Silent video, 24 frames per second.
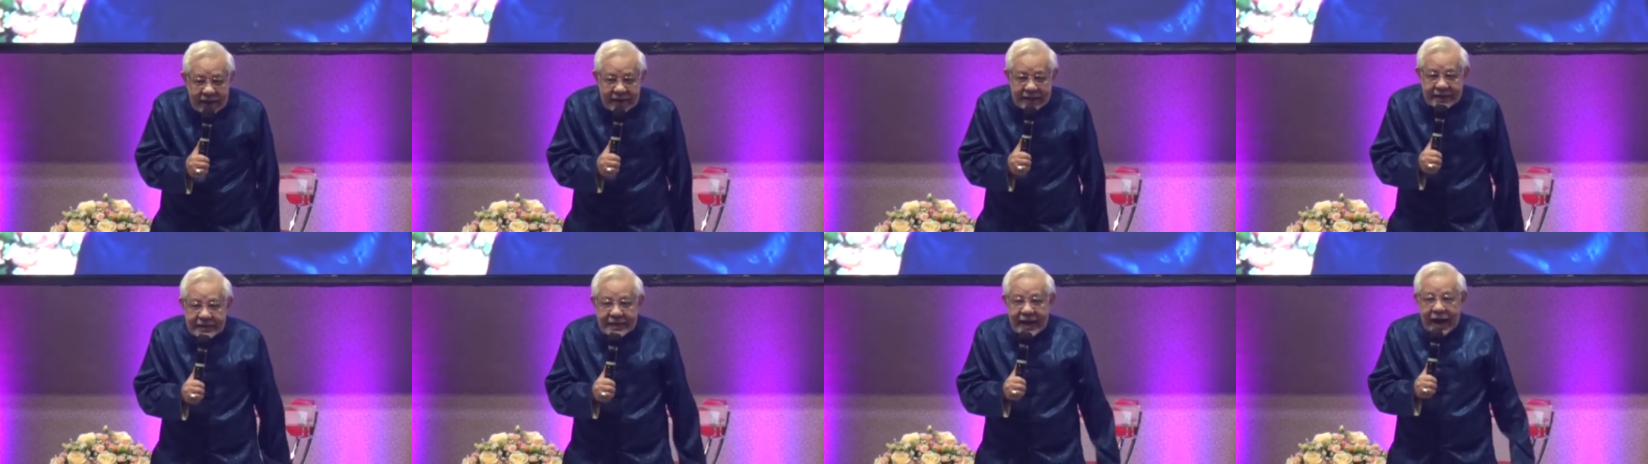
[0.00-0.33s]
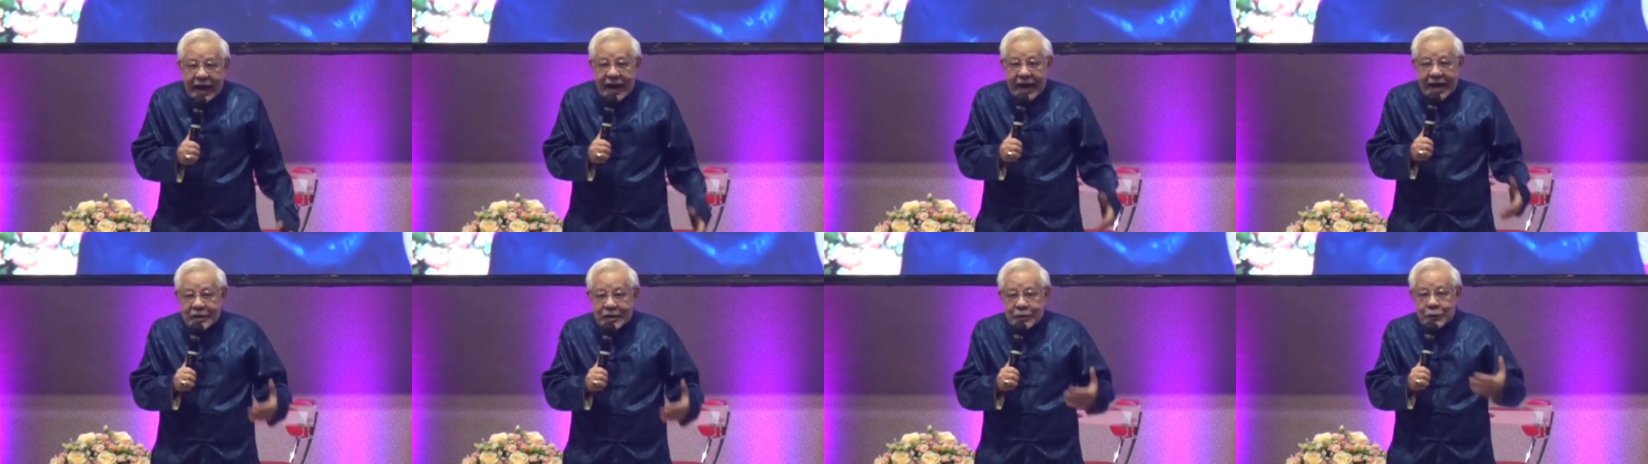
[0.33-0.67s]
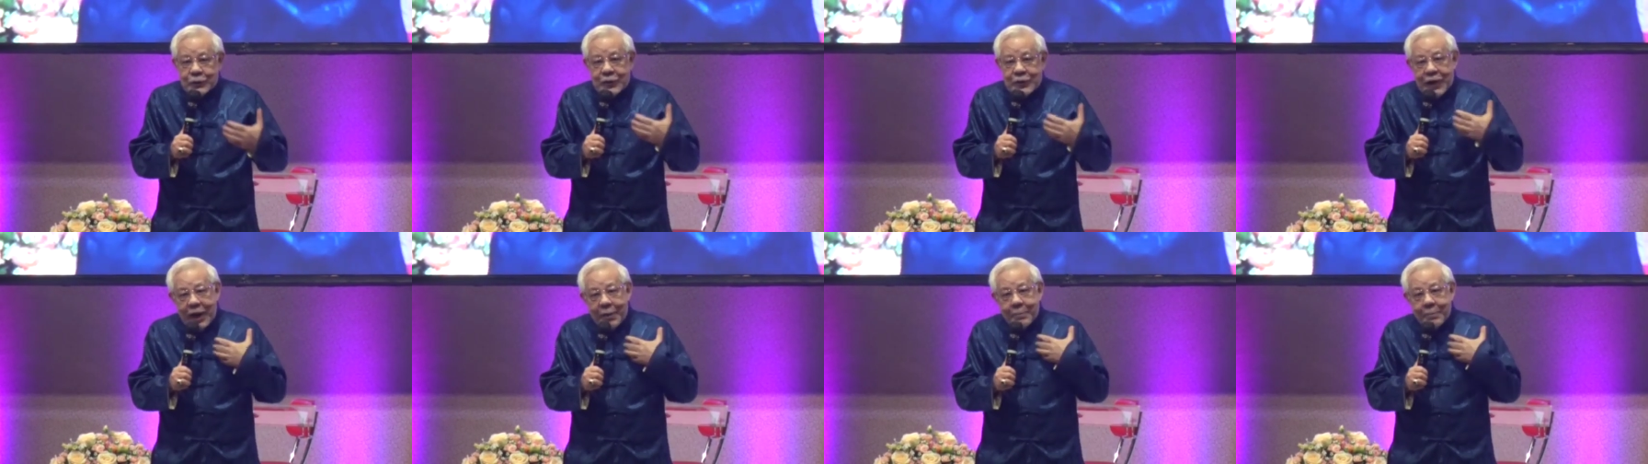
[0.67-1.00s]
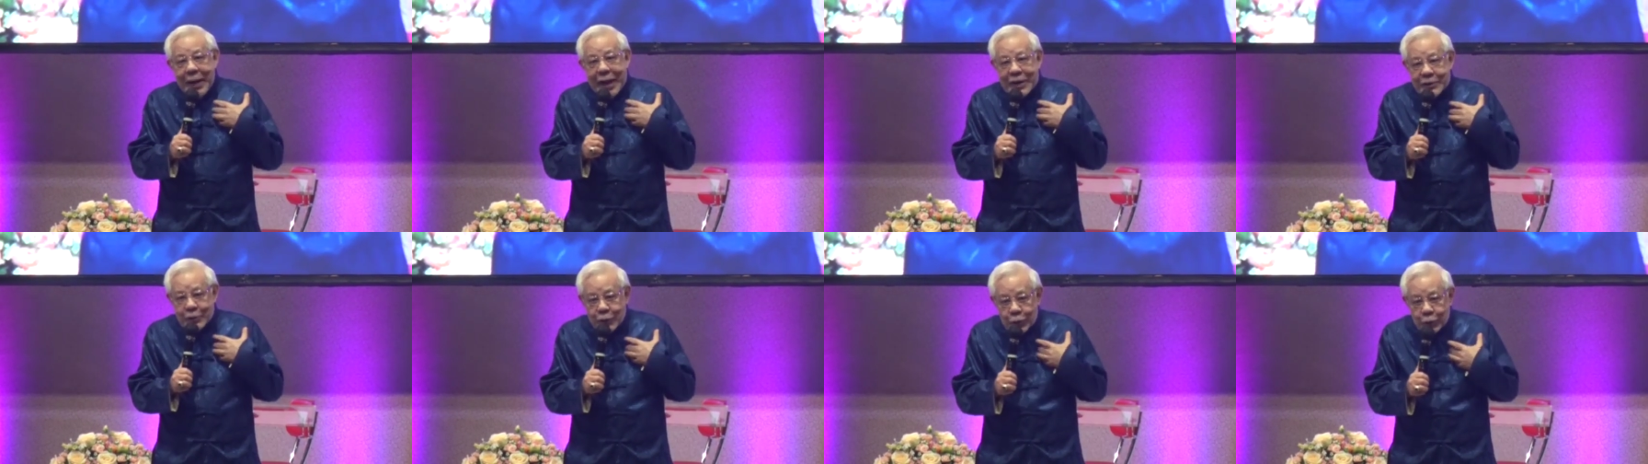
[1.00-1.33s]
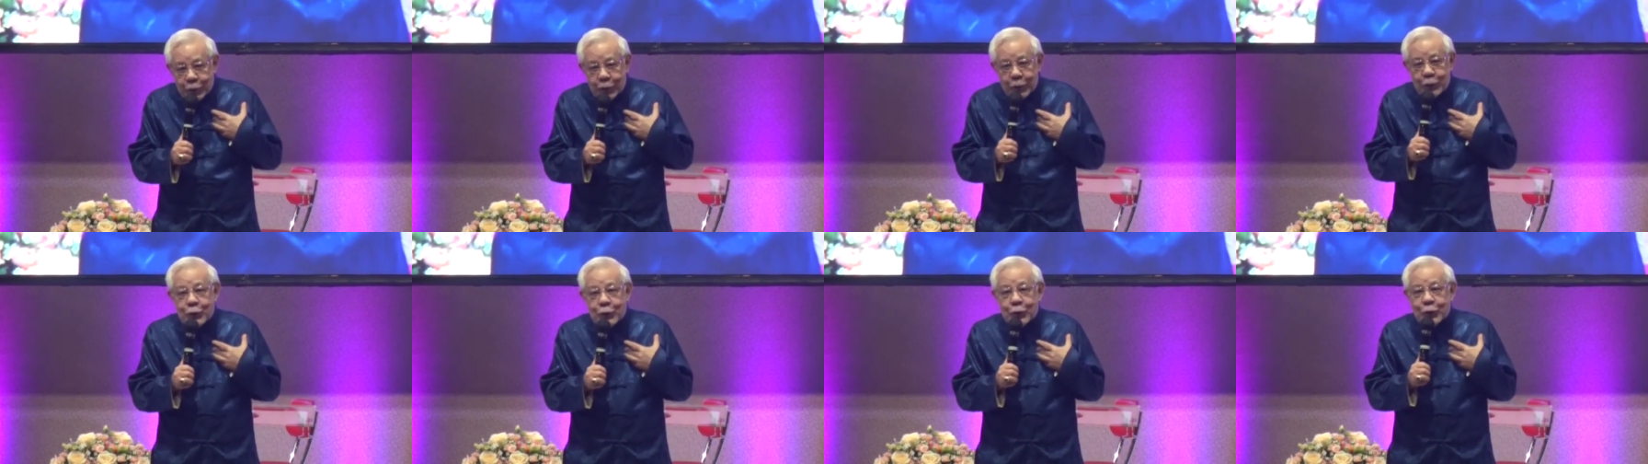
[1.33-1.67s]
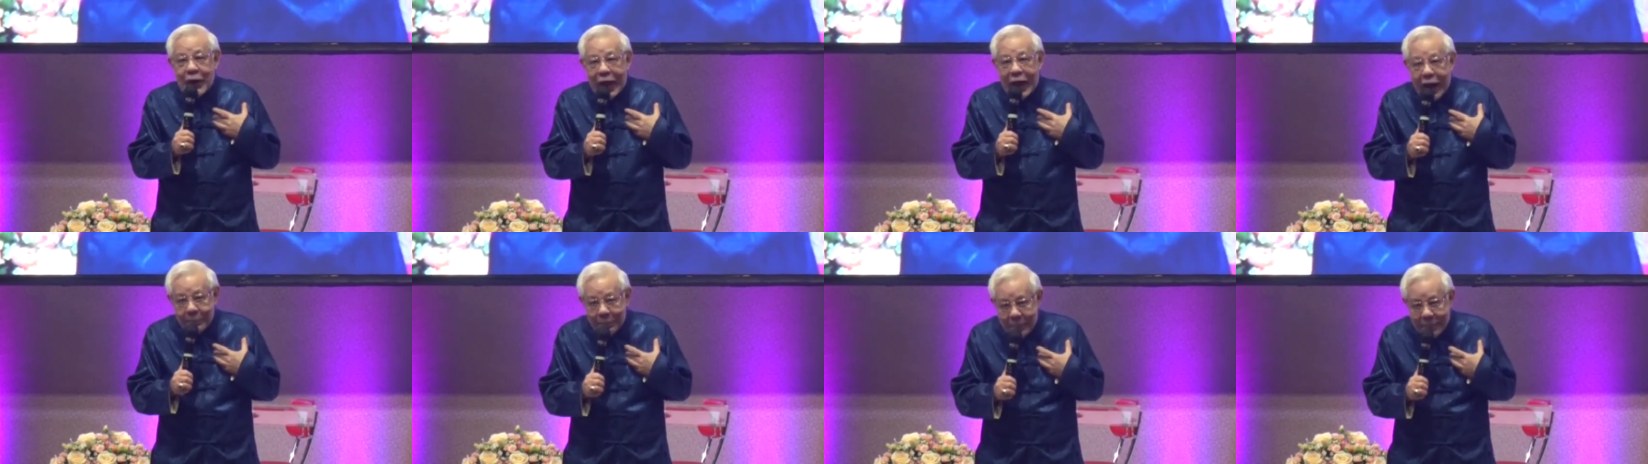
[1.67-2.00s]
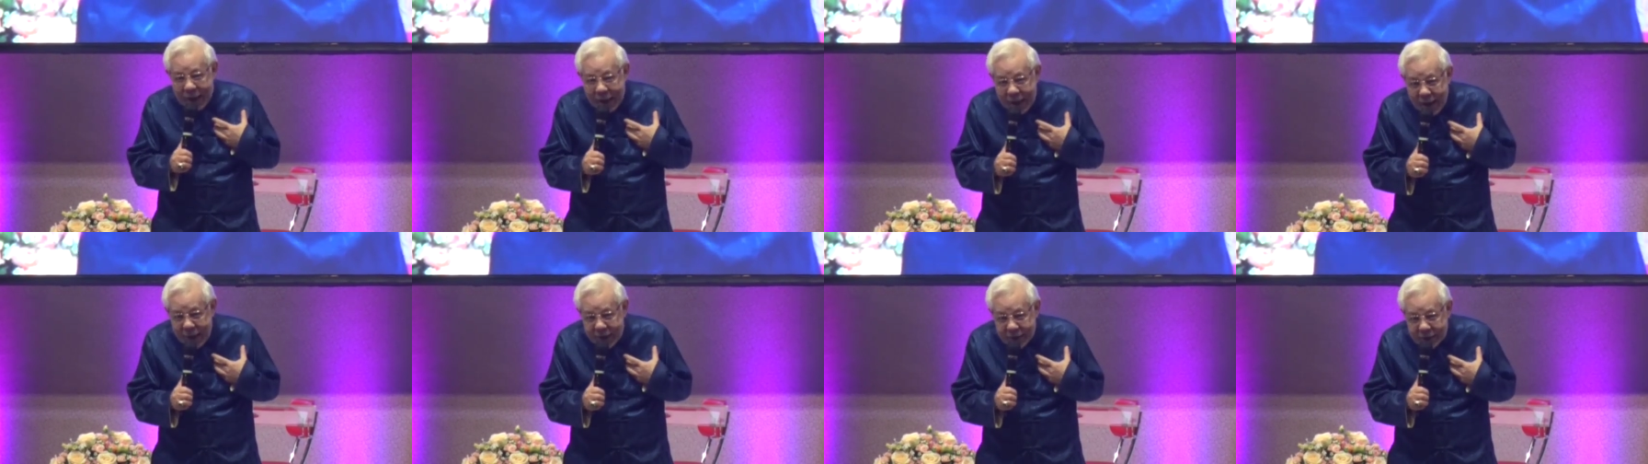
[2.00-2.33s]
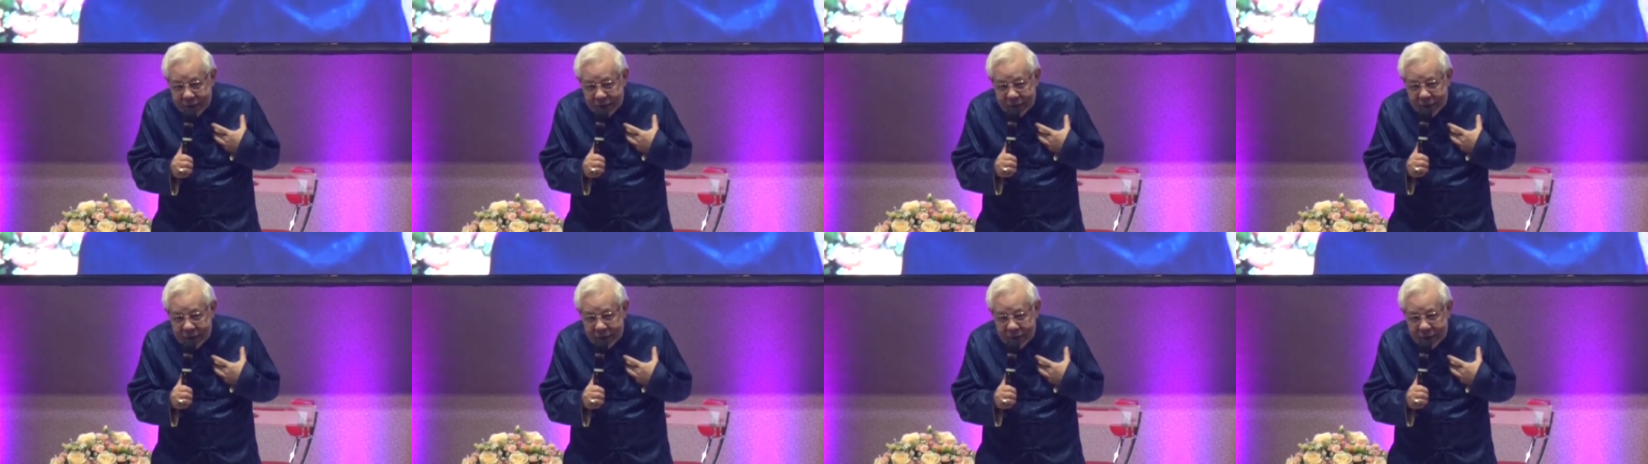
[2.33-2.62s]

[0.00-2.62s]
Saya sudah masuk 78.